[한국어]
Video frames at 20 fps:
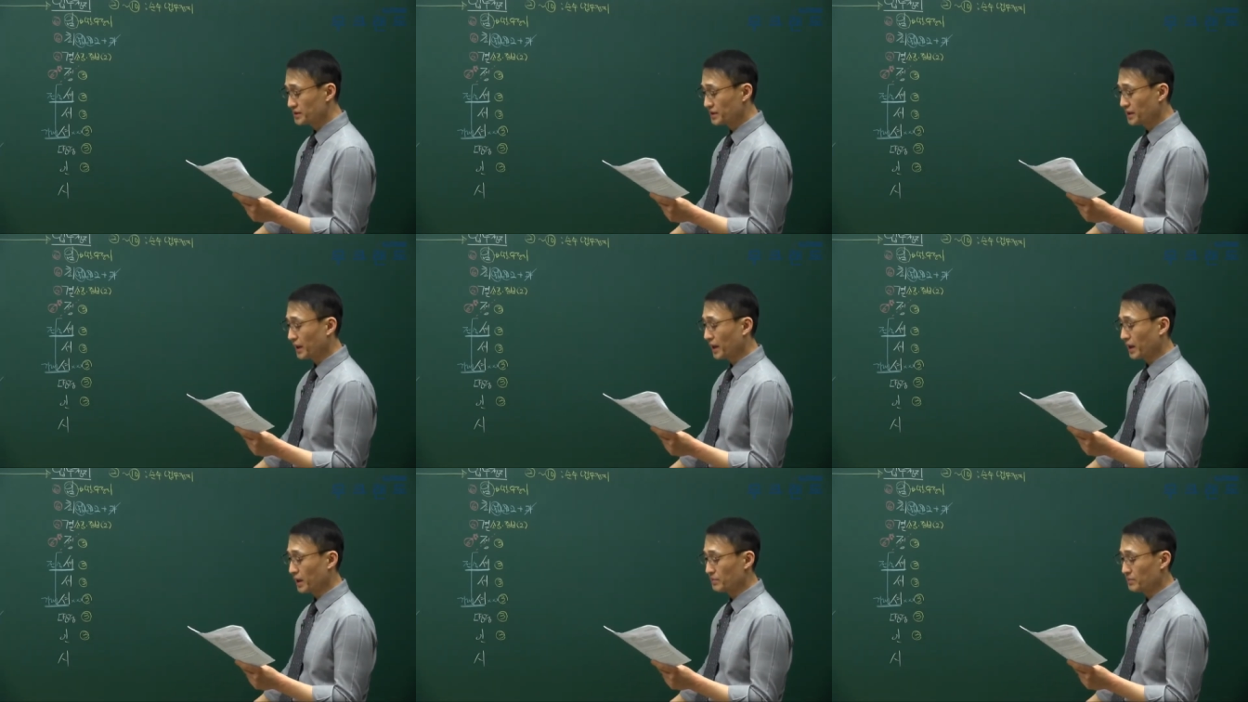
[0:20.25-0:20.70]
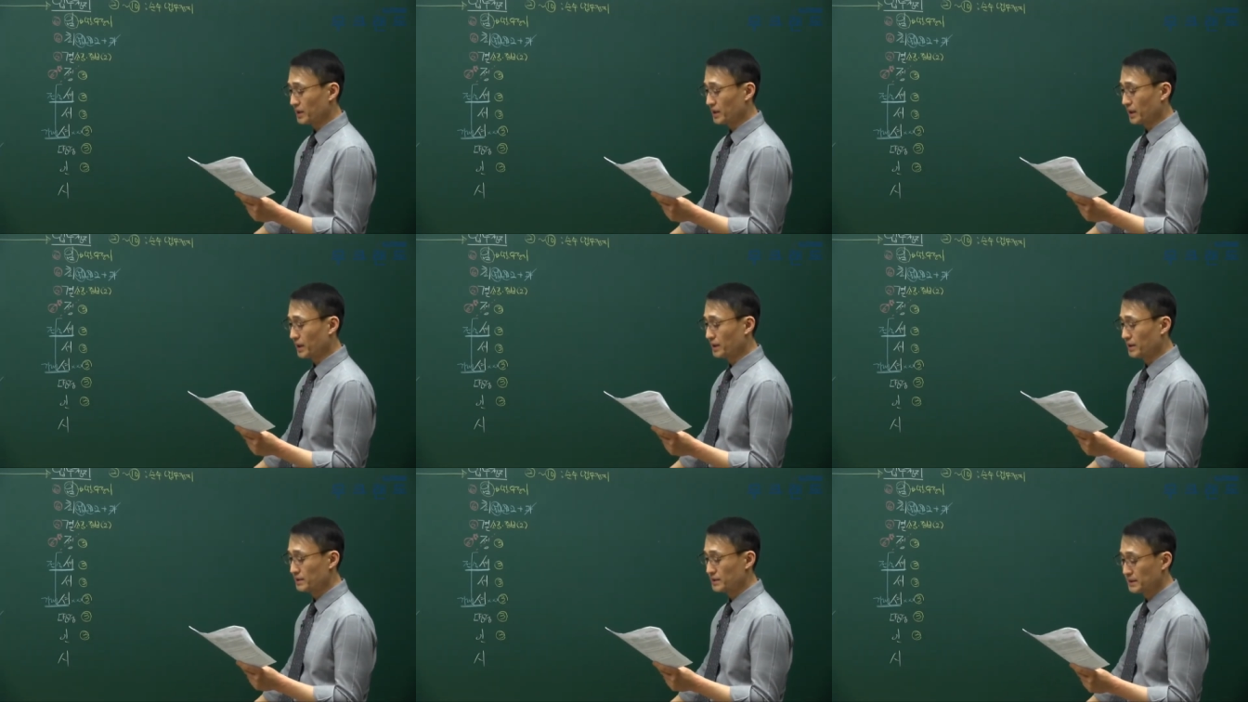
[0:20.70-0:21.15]

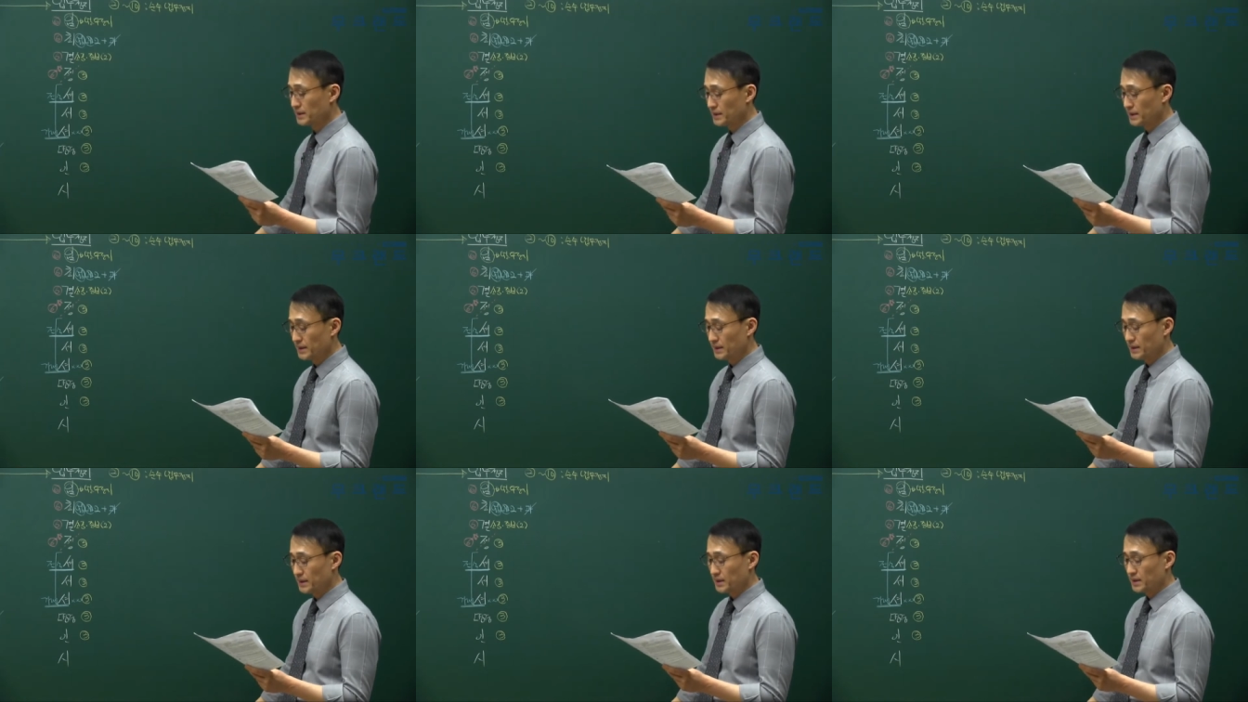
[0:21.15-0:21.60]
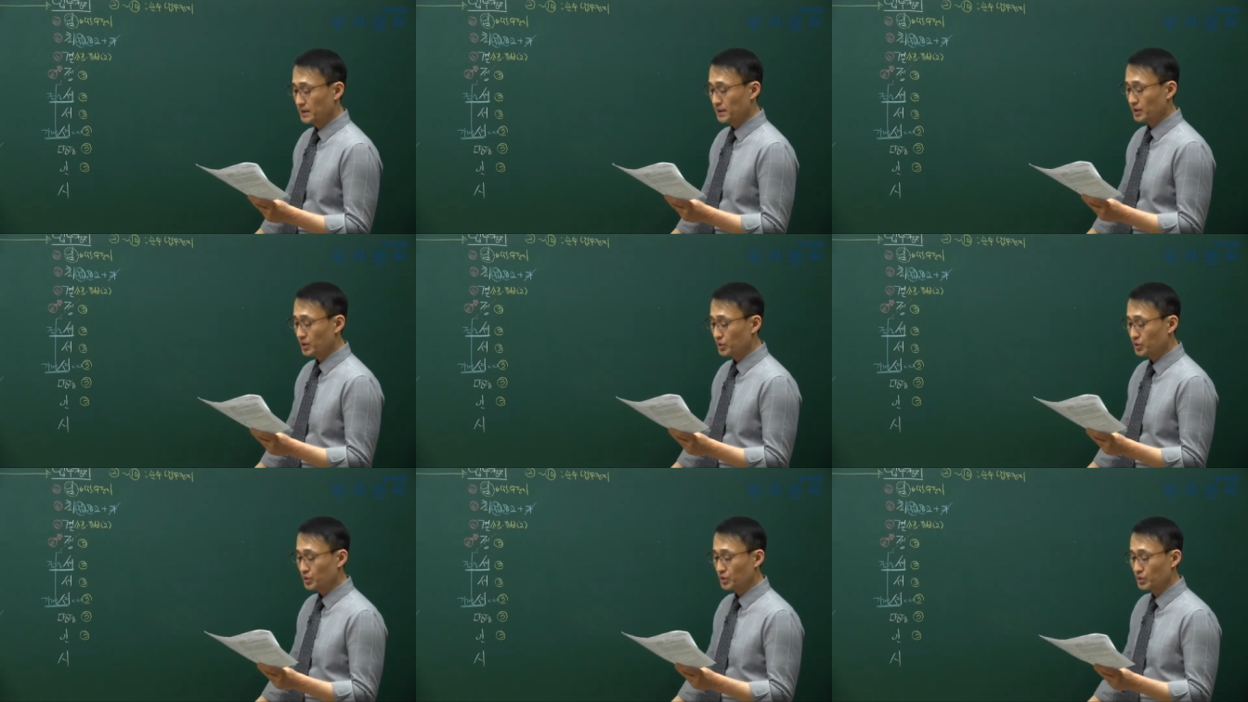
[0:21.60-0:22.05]
승계합니다.
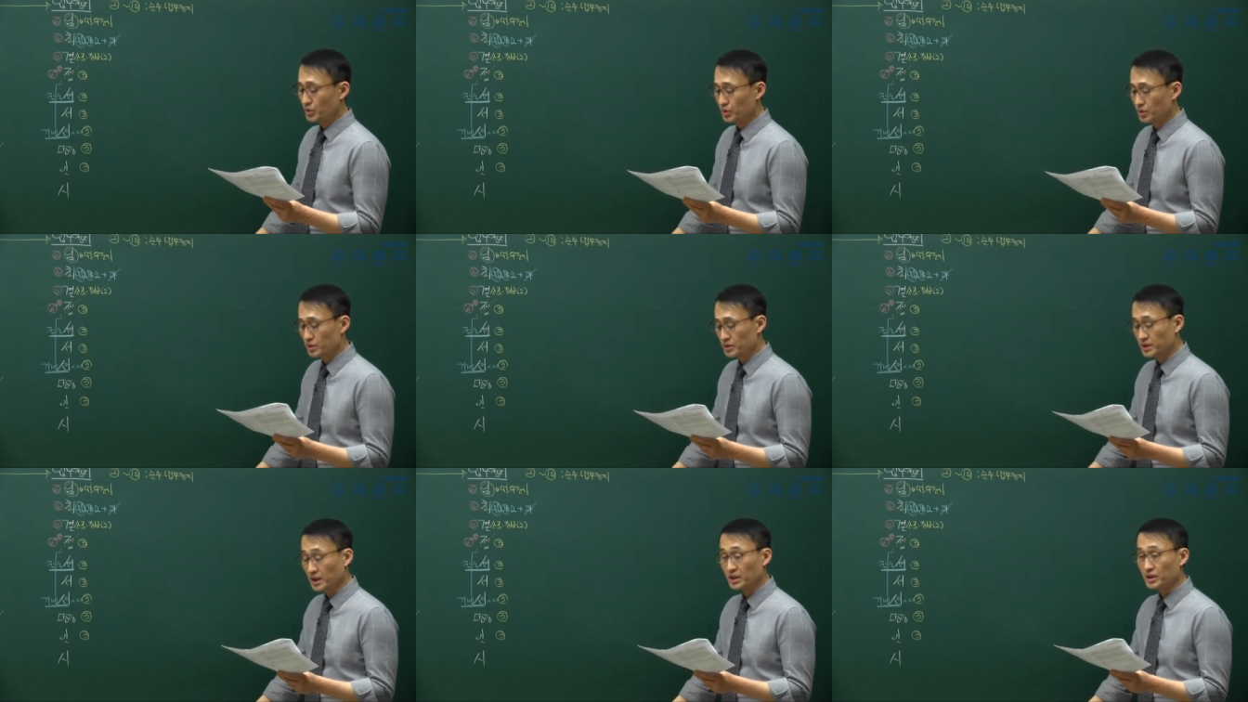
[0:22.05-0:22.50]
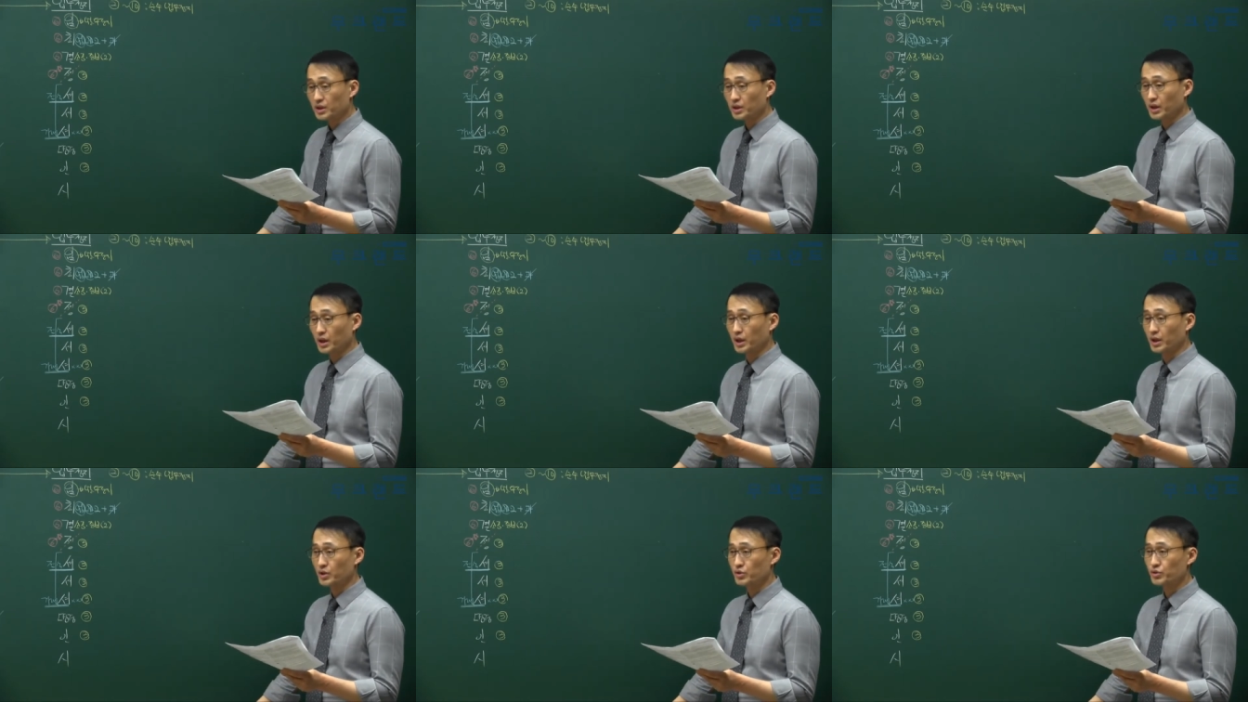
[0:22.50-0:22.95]
이것도
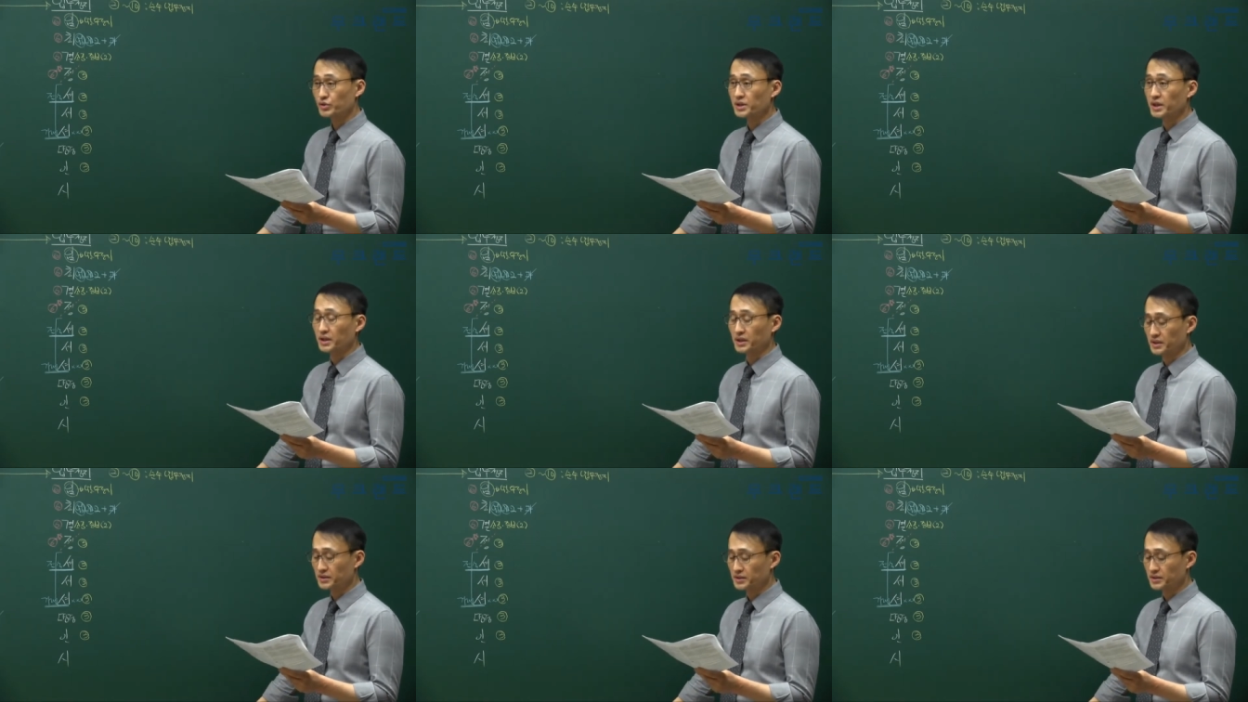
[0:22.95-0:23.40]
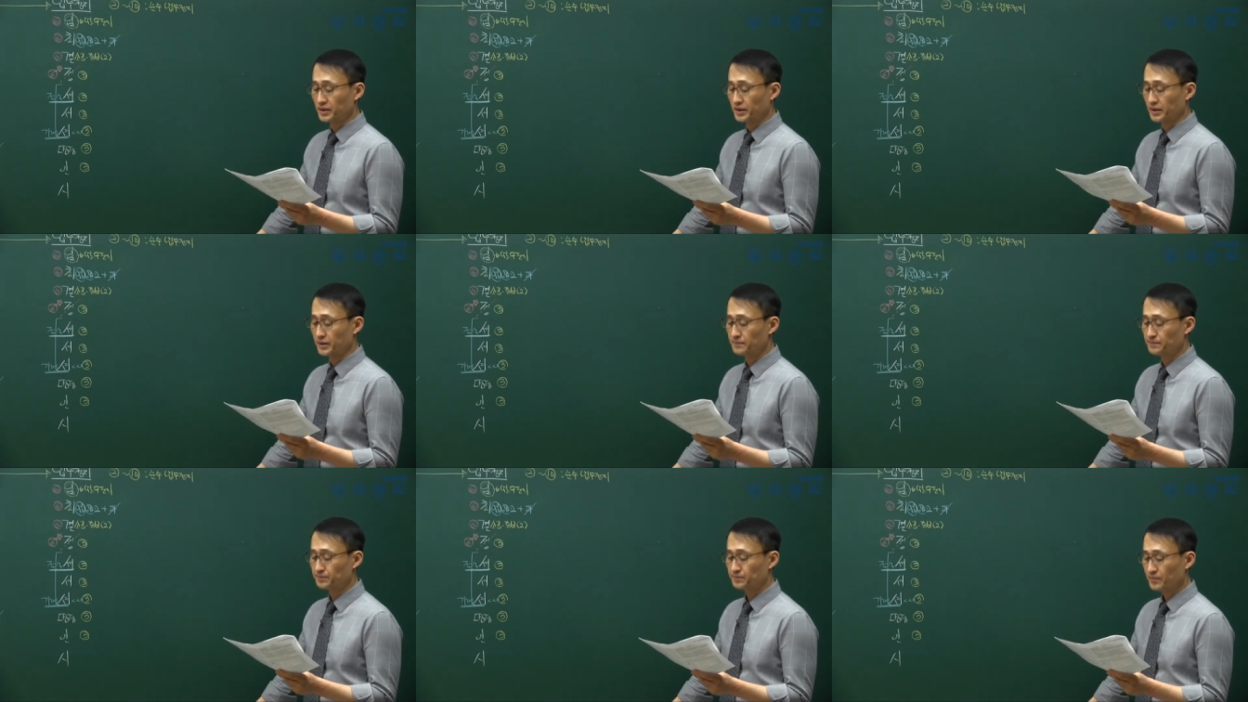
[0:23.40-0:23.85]
작년에 출제가 됐어요.